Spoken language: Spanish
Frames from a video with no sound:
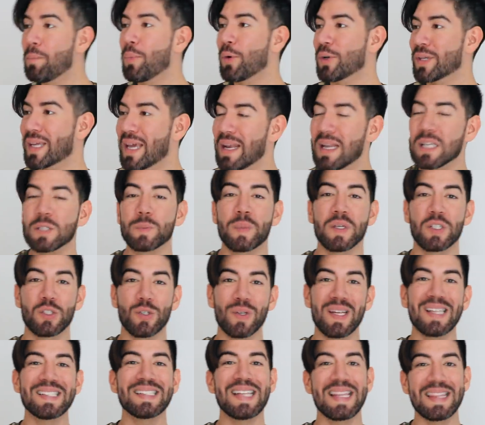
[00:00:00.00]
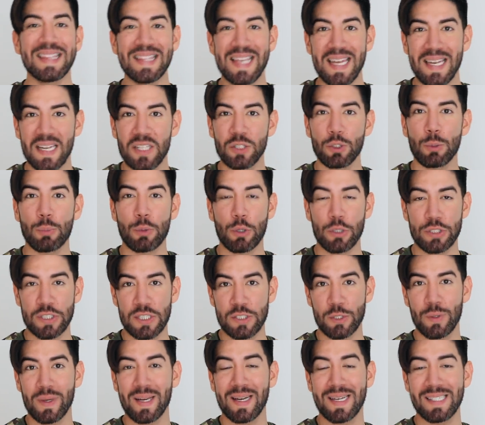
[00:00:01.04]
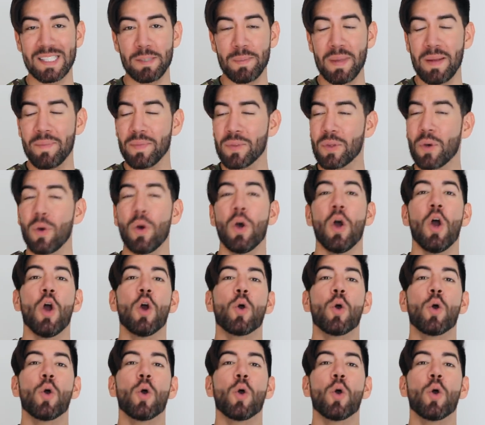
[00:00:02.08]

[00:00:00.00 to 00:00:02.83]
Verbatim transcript: por qué las personas detienen su proceso de crecimiento